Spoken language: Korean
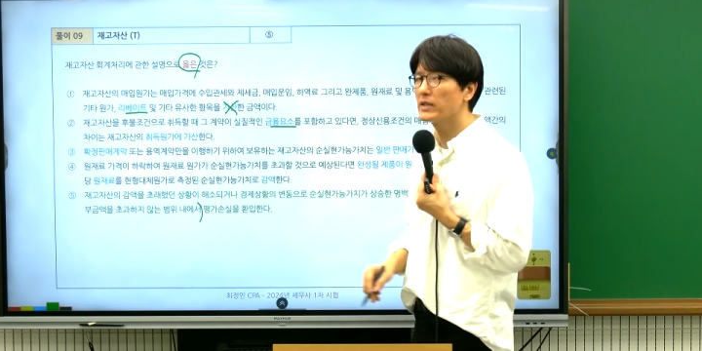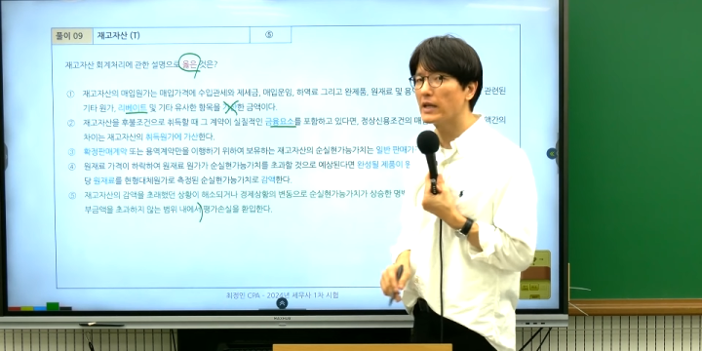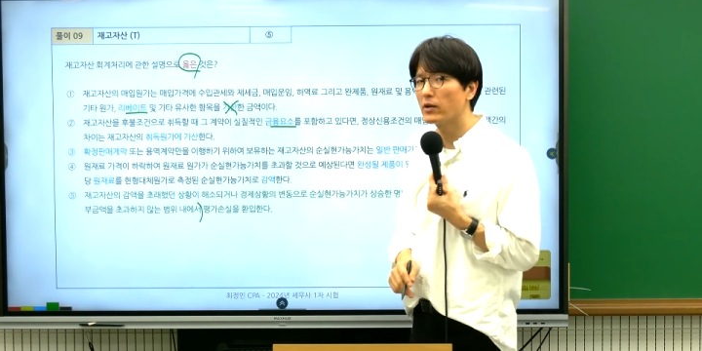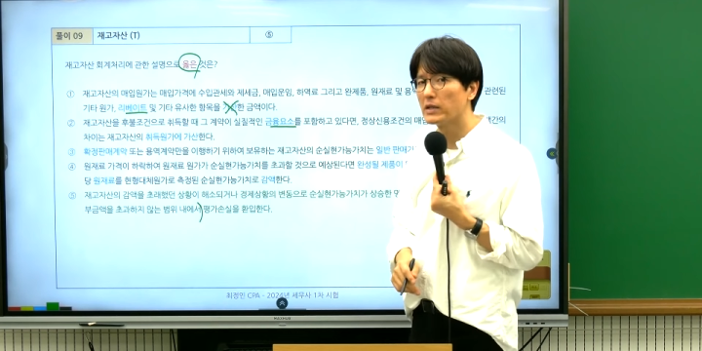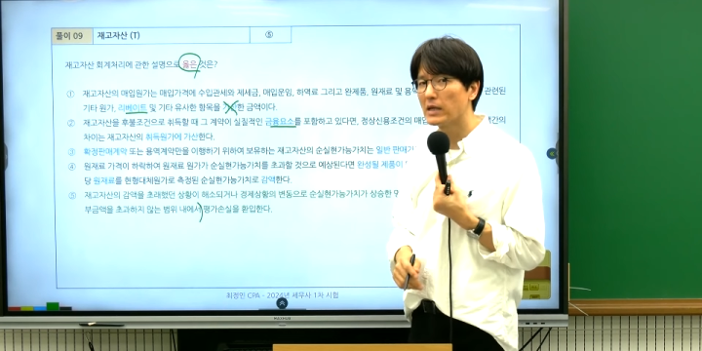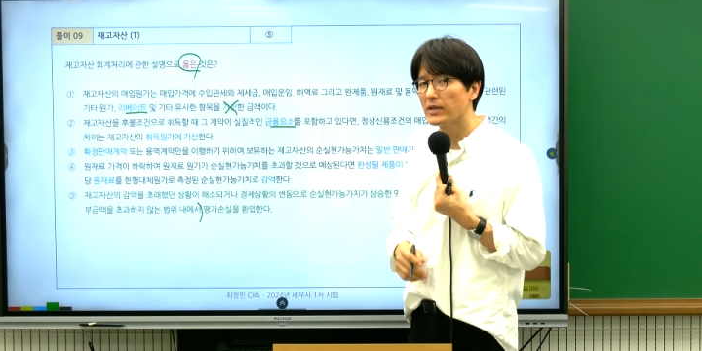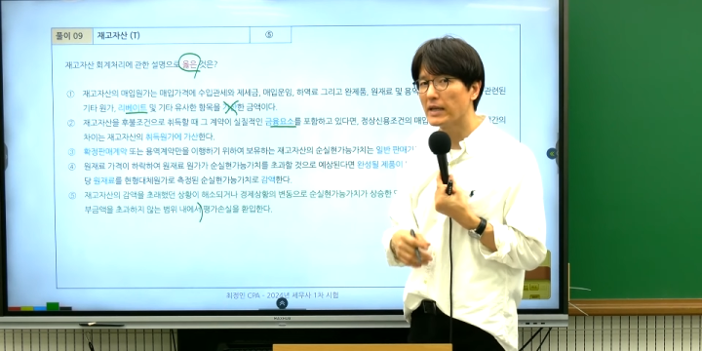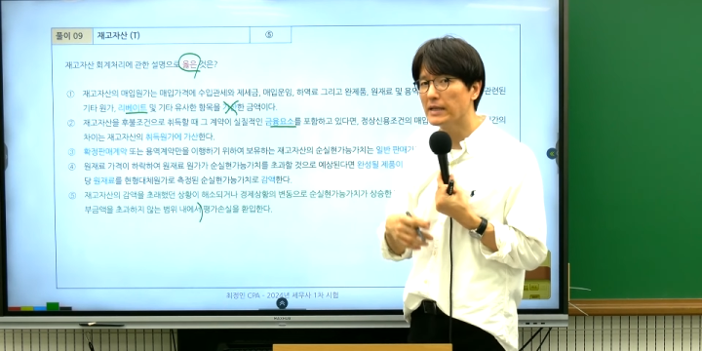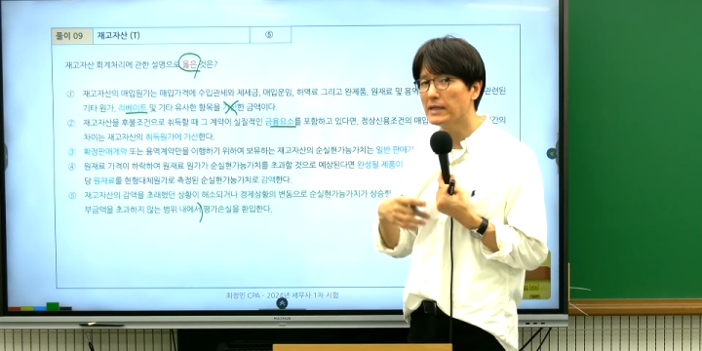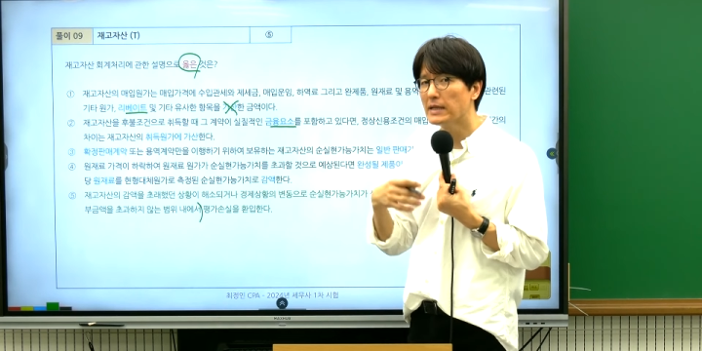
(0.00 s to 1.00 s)
있다고 한다면
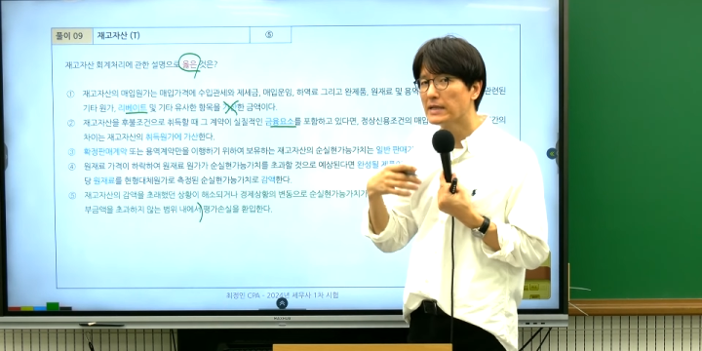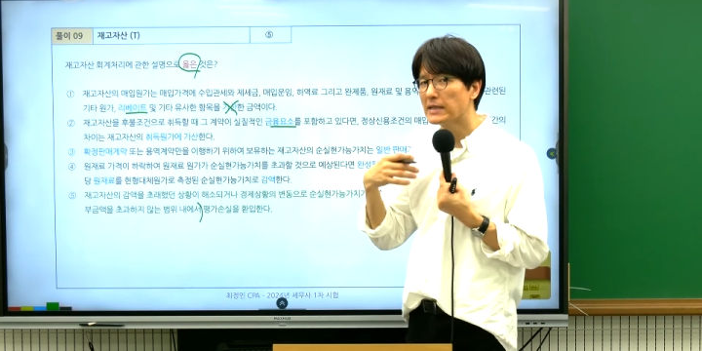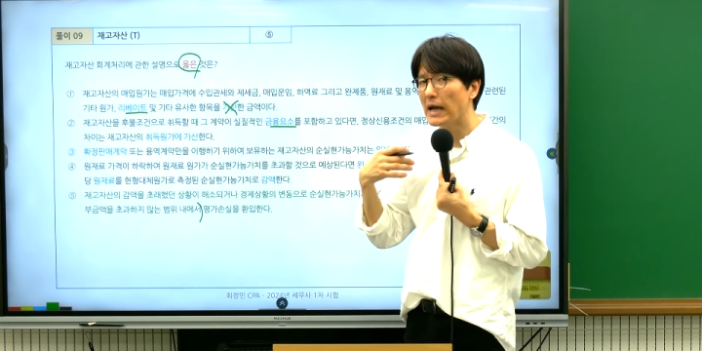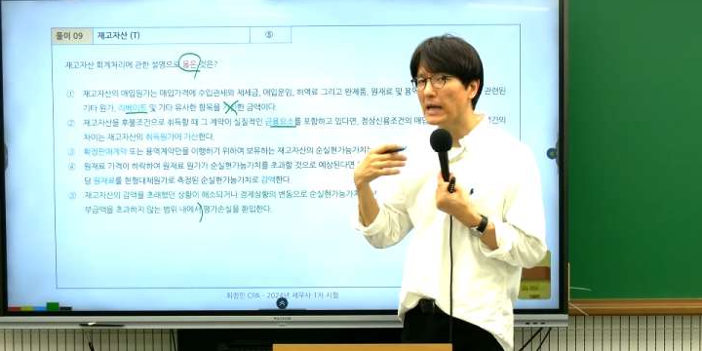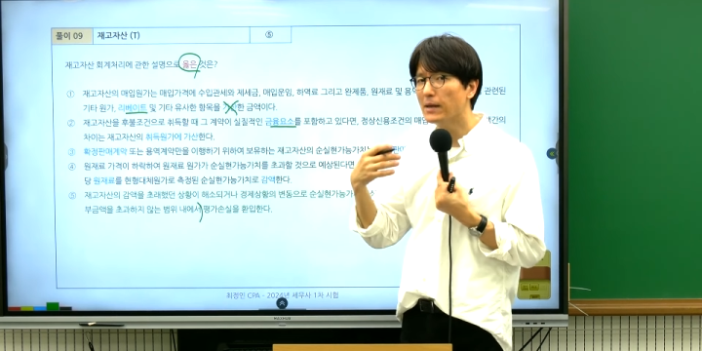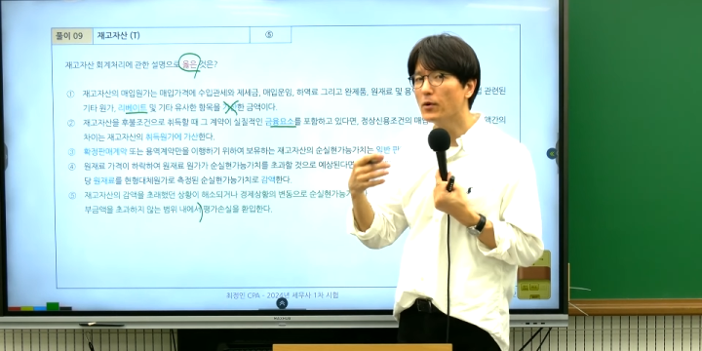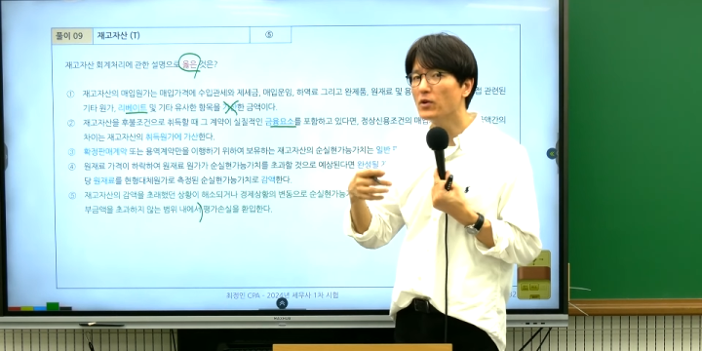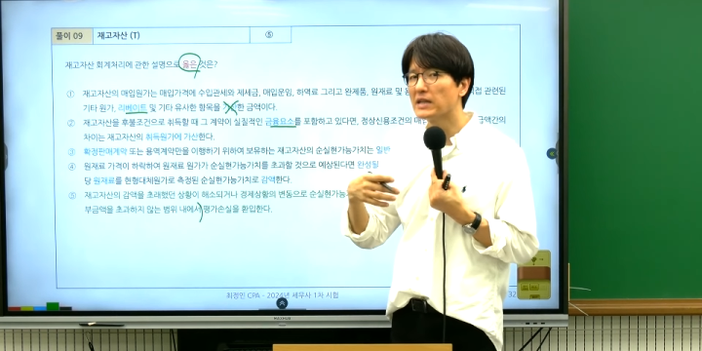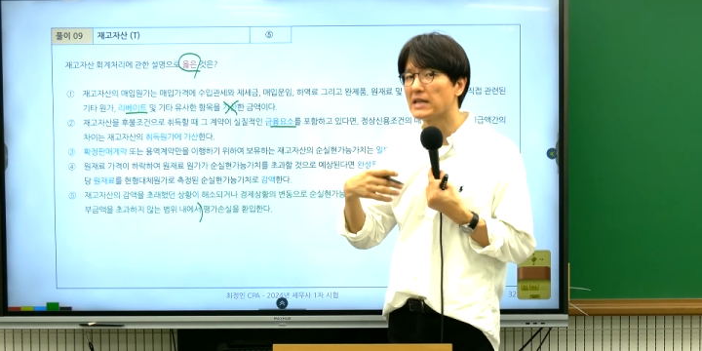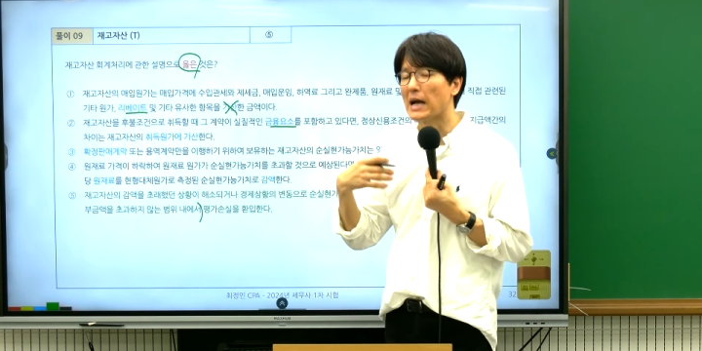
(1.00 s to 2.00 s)
얘는
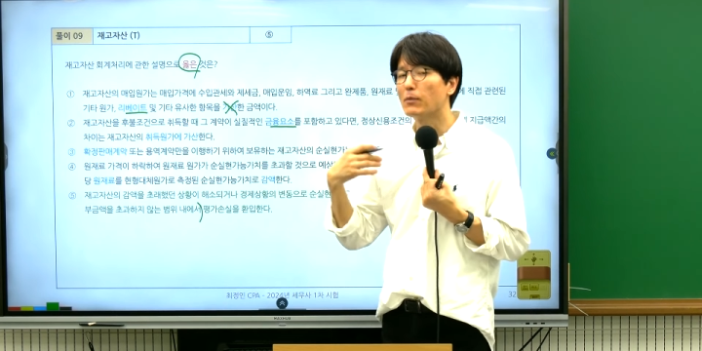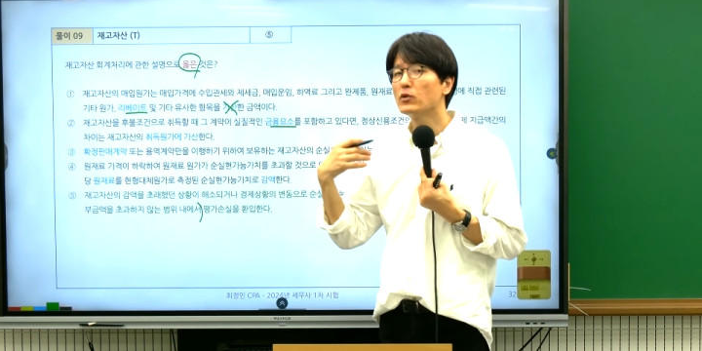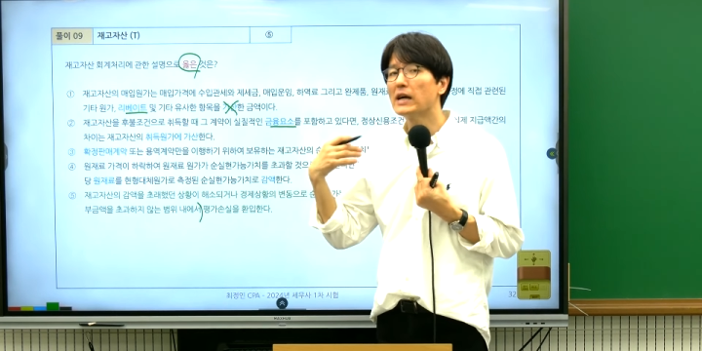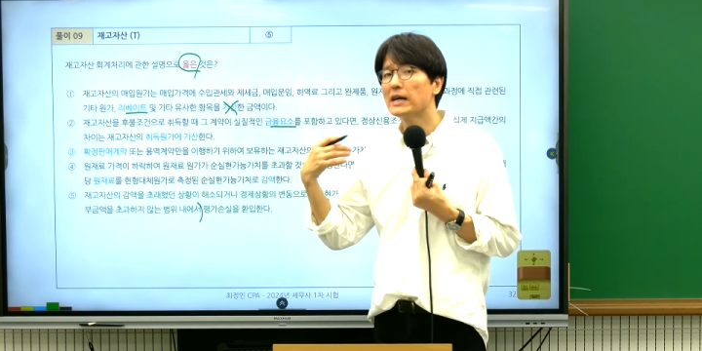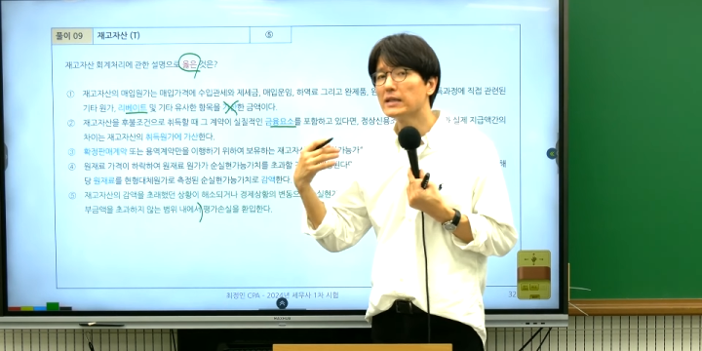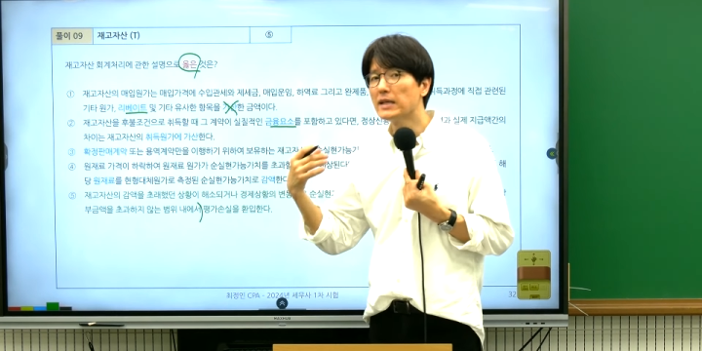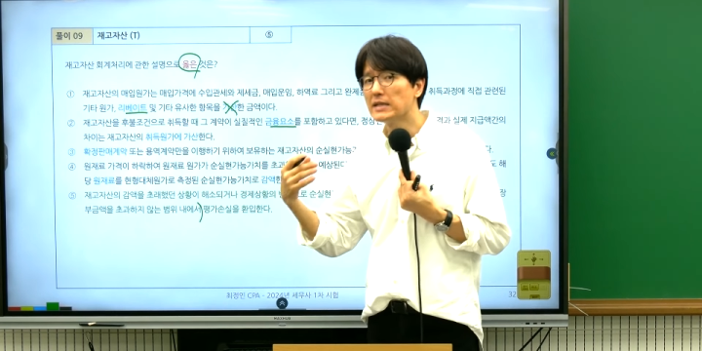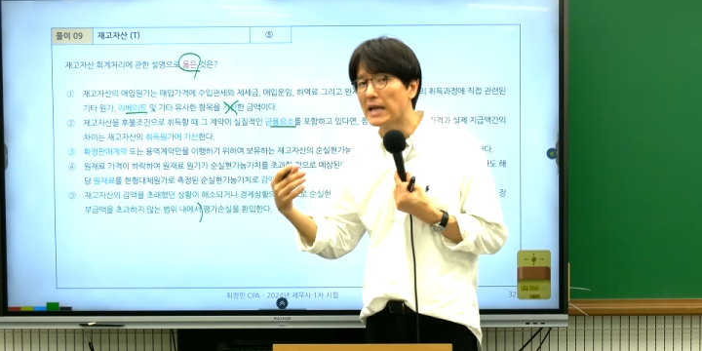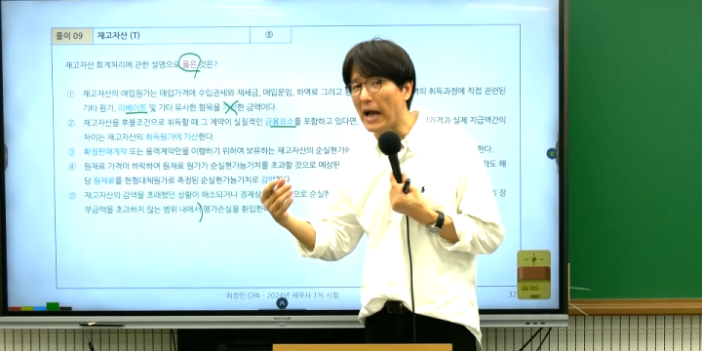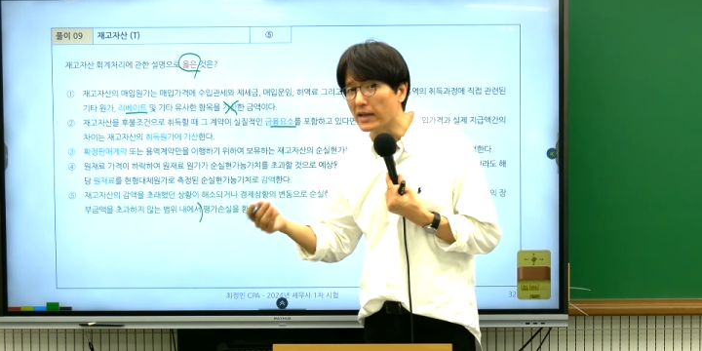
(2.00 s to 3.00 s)
차입원가 자본화가
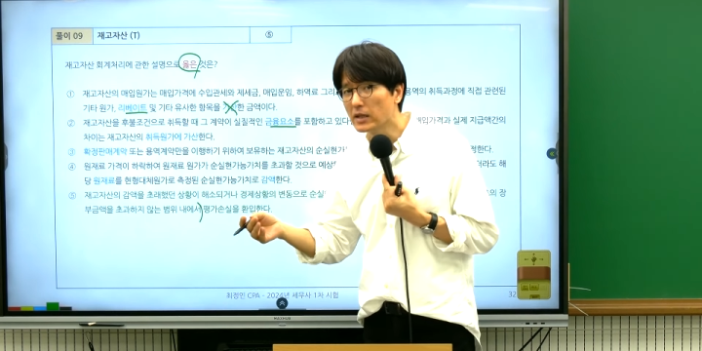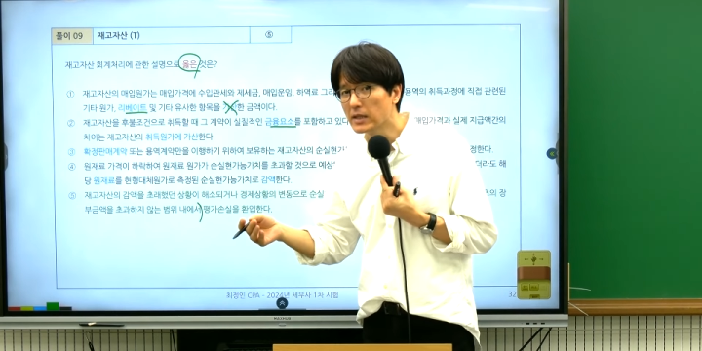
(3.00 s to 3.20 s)
되지 않는